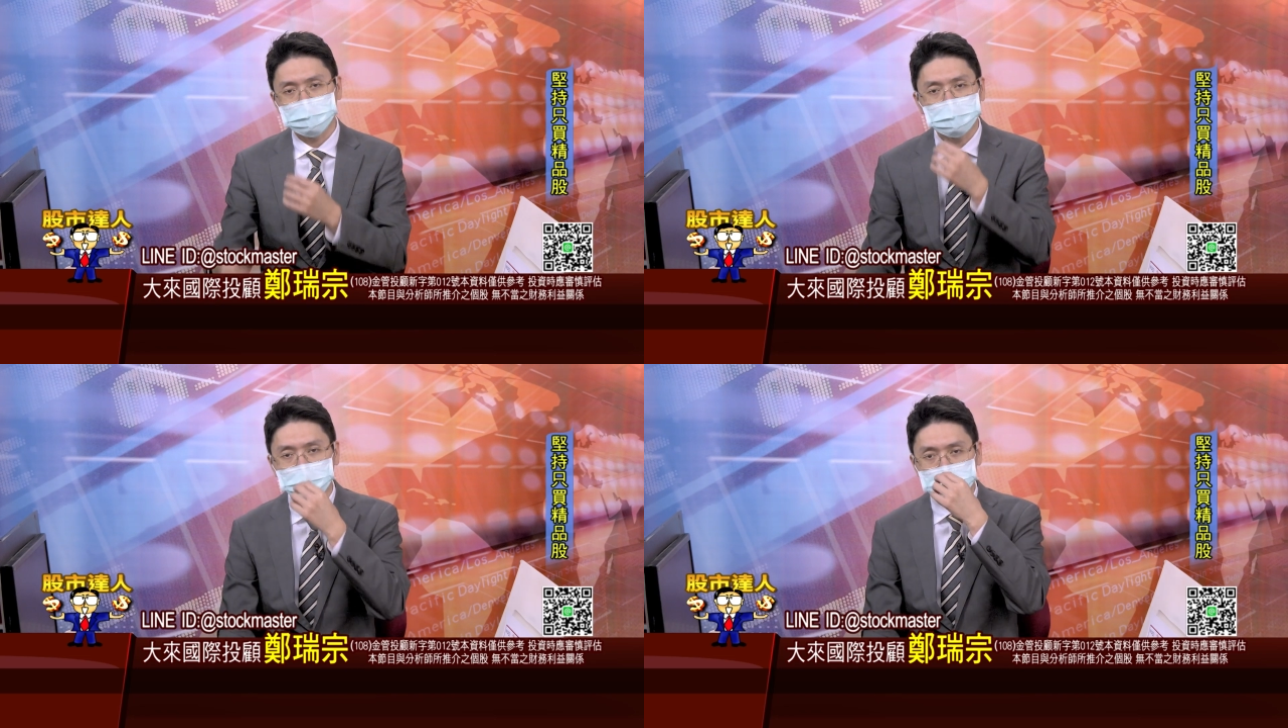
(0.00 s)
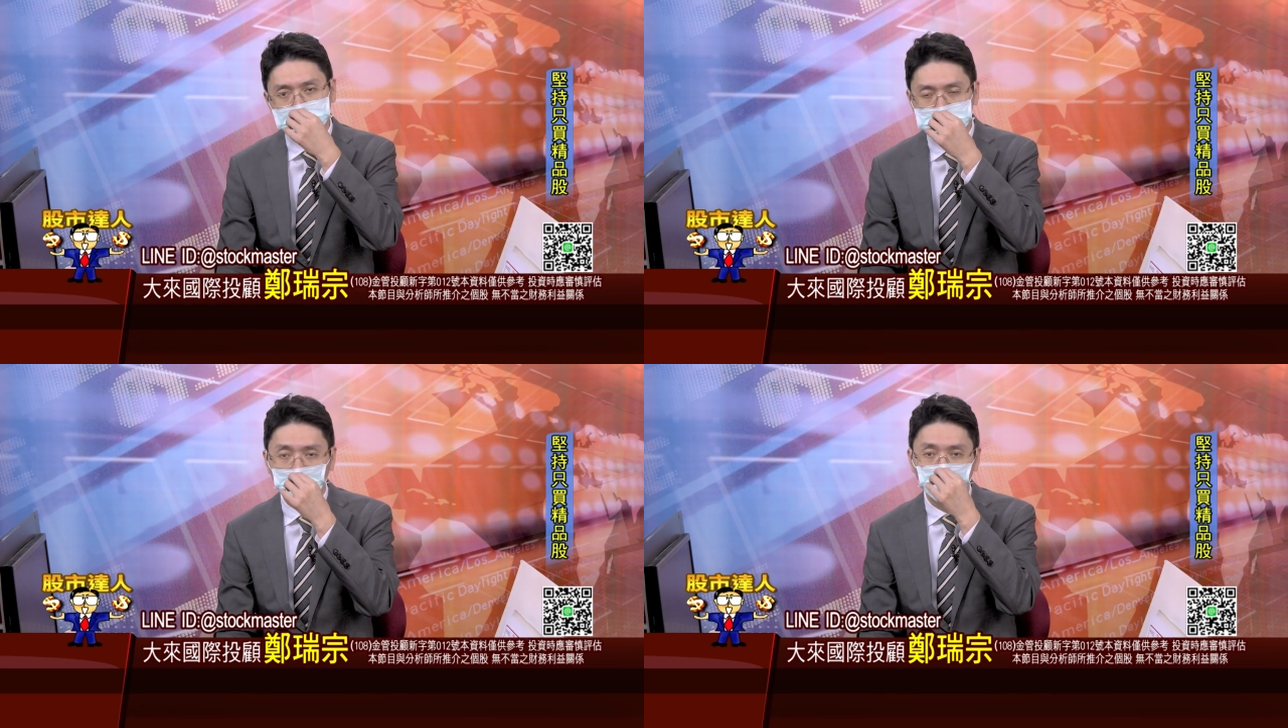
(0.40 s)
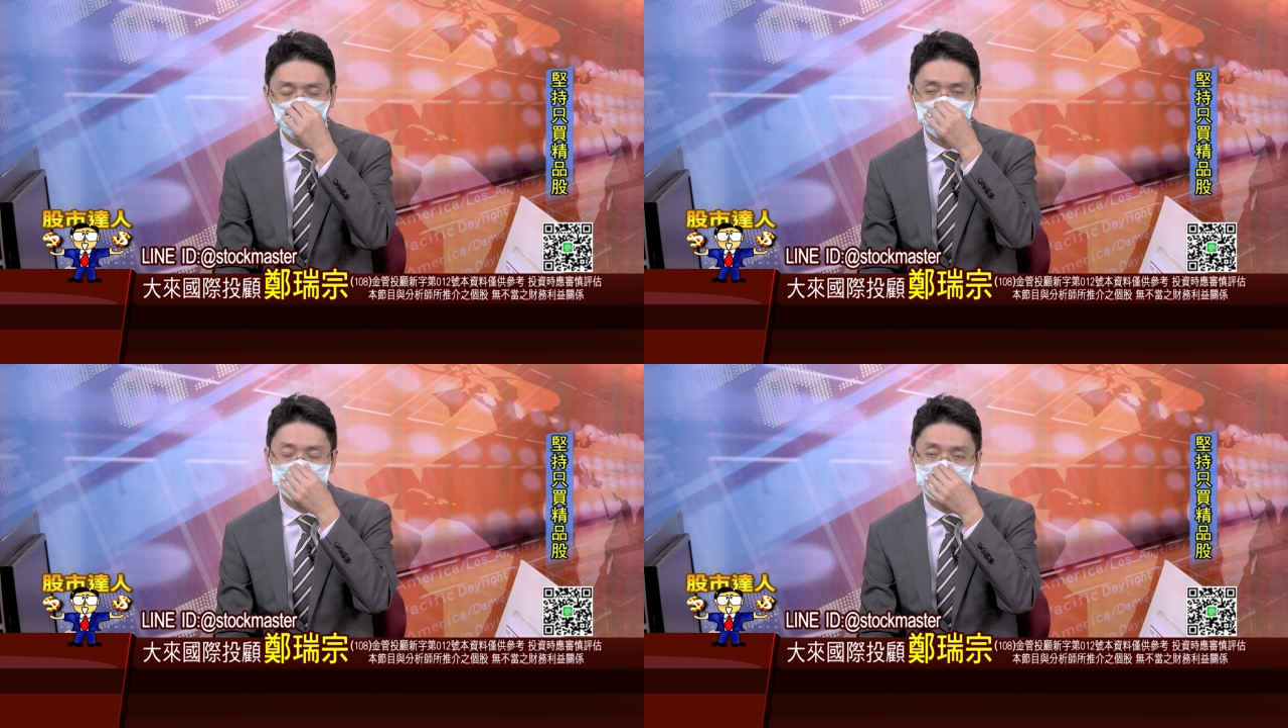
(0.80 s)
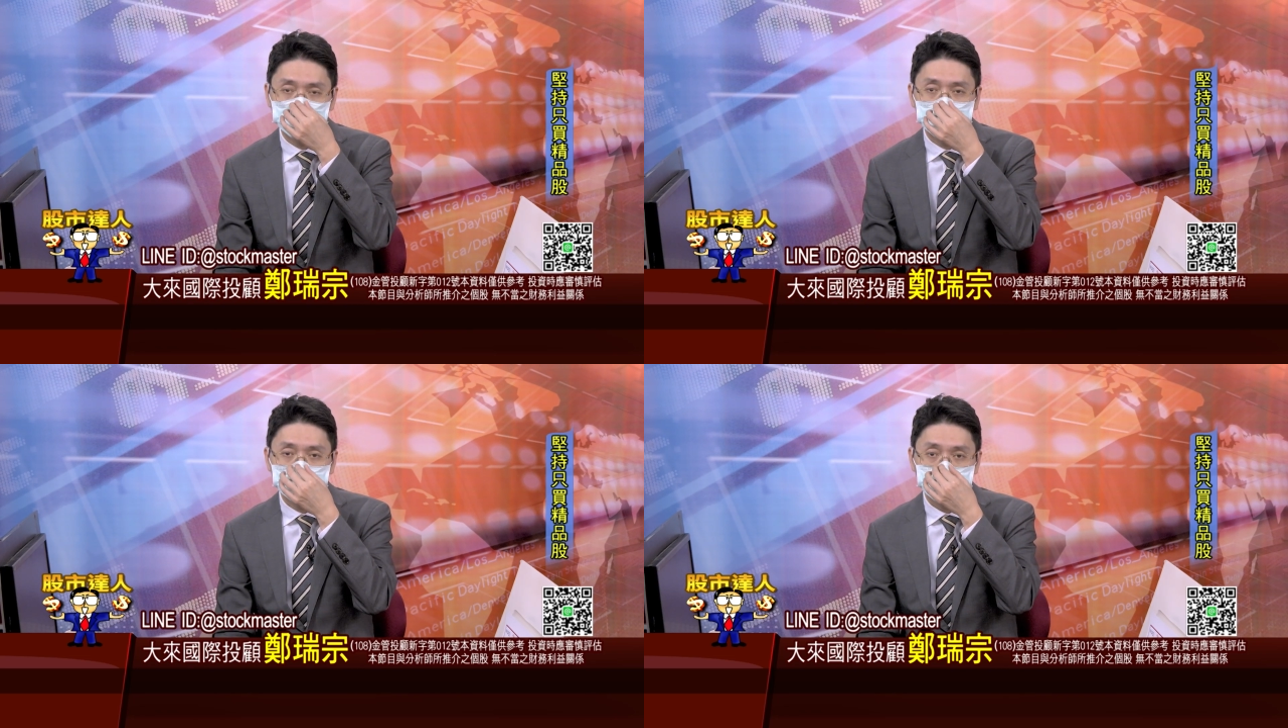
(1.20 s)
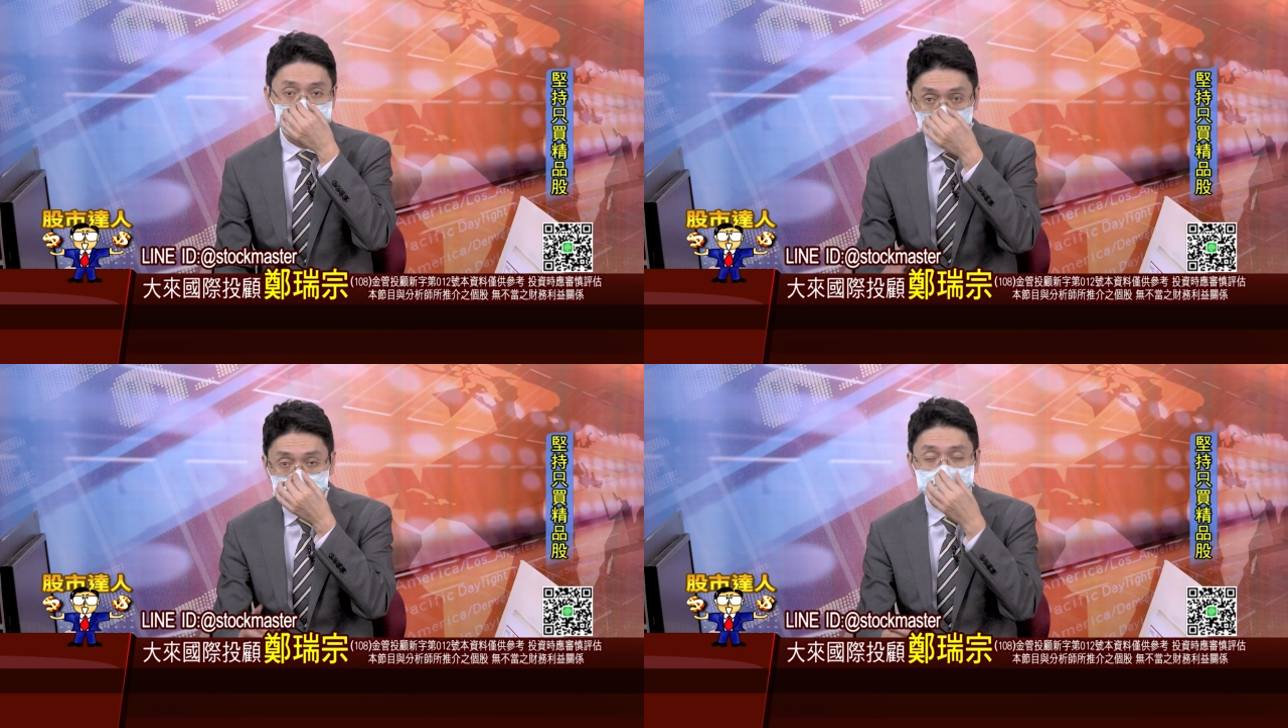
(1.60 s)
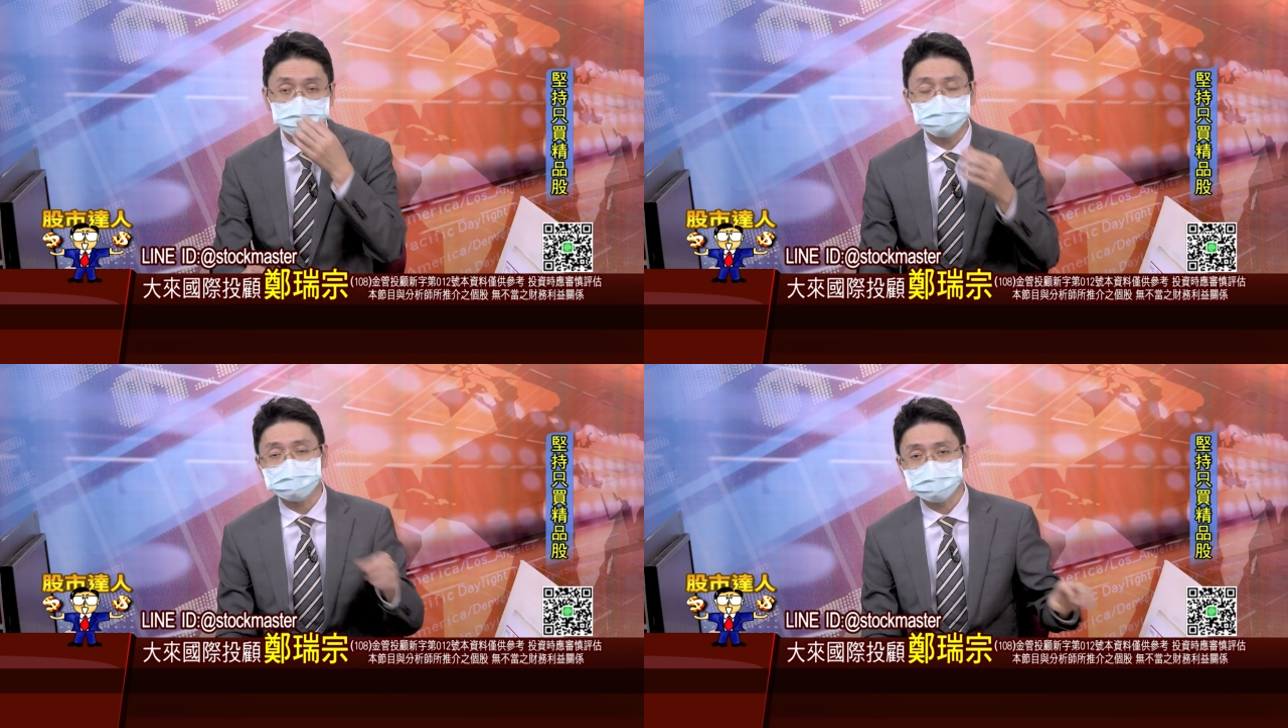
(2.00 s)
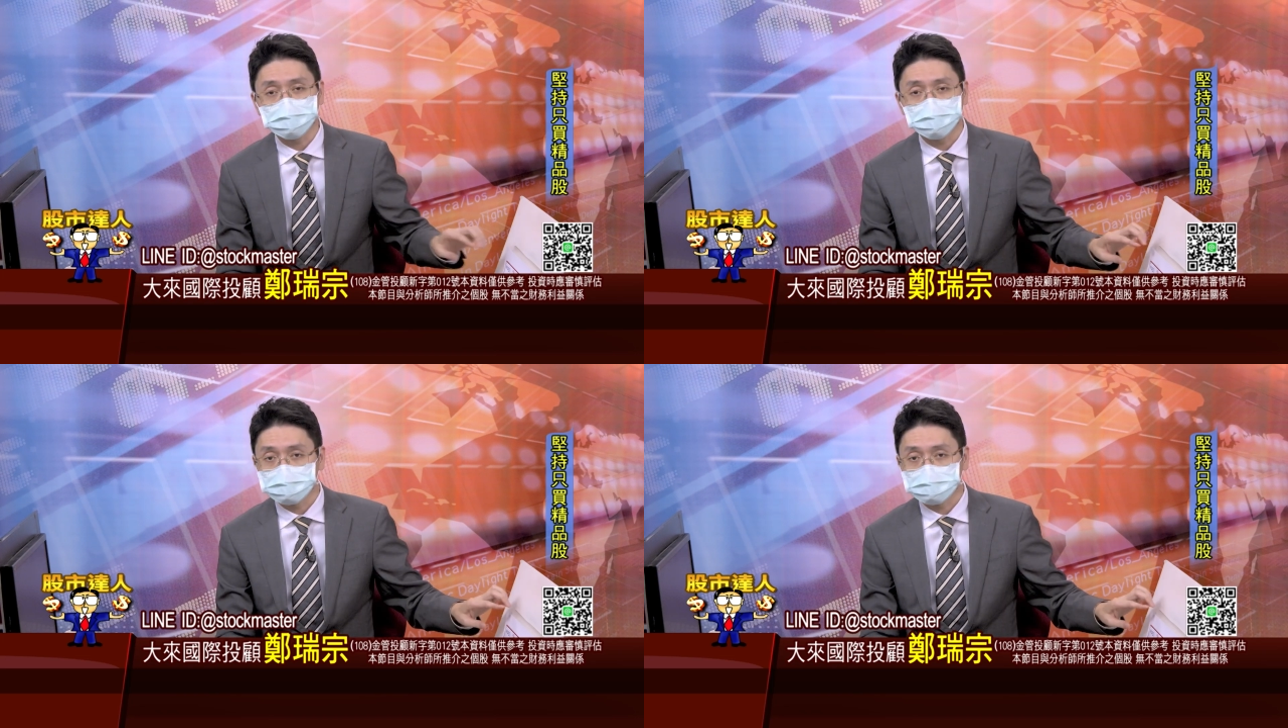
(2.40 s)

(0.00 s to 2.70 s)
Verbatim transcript: 一下子两三倍，常有的事情啊。